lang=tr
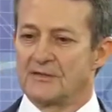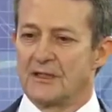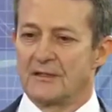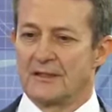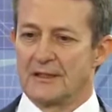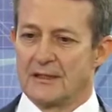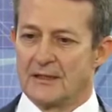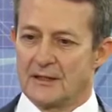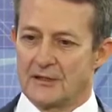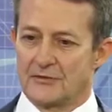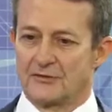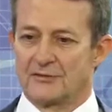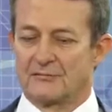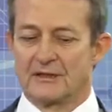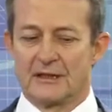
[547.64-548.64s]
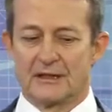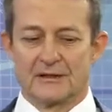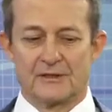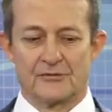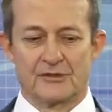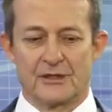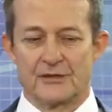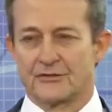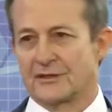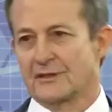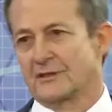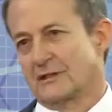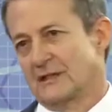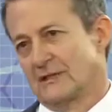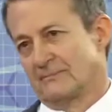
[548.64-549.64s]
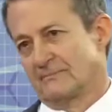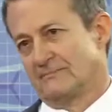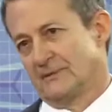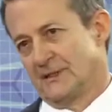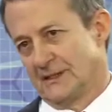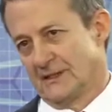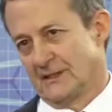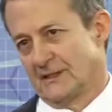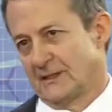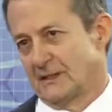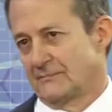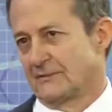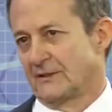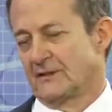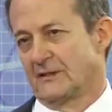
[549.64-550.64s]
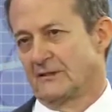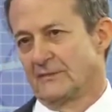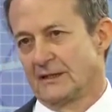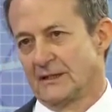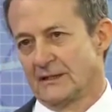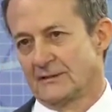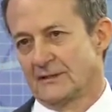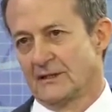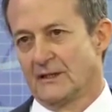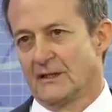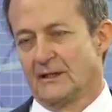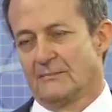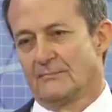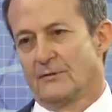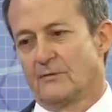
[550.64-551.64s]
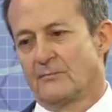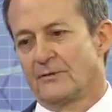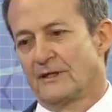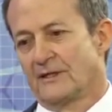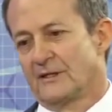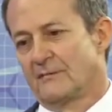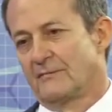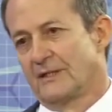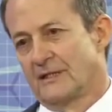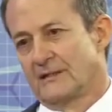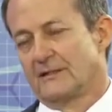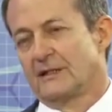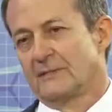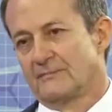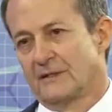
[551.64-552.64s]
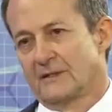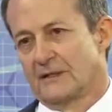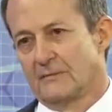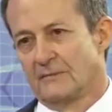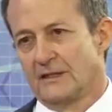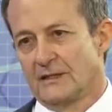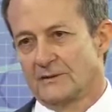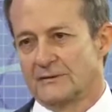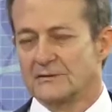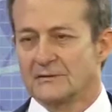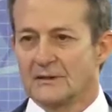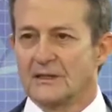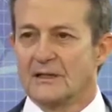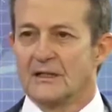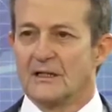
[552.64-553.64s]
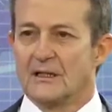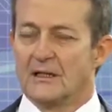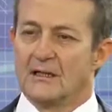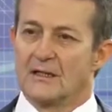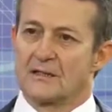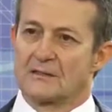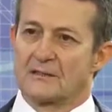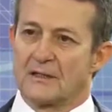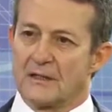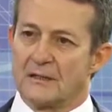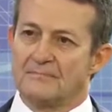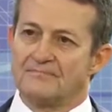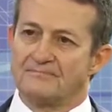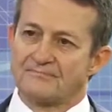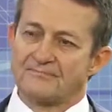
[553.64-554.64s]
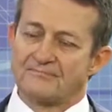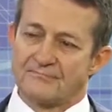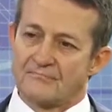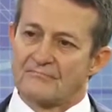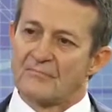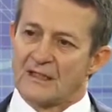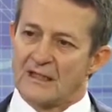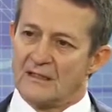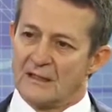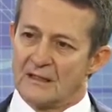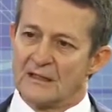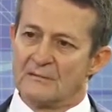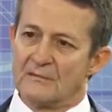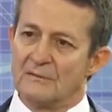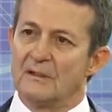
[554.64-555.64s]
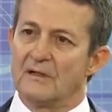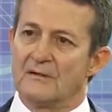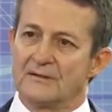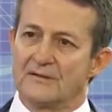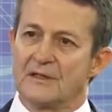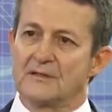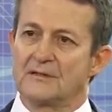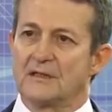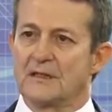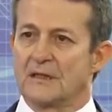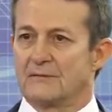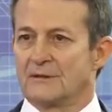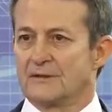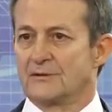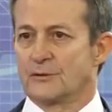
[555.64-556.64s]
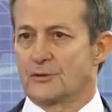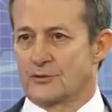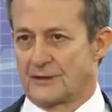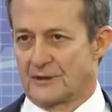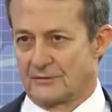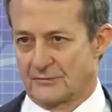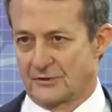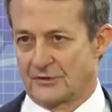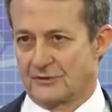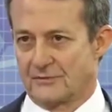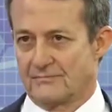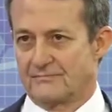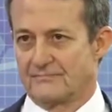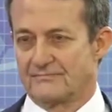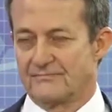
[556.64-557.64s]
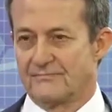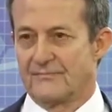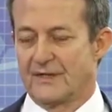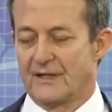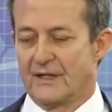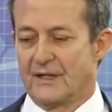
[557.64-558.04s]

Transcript: bilimsel araştırmalarda çalışan kalp e, kalpteki ameliyat, pompaya girmeden yapılan ameliyatın hastaya anlamlı bir avantaj sağlamadığı gösterilmiş. Hı hı.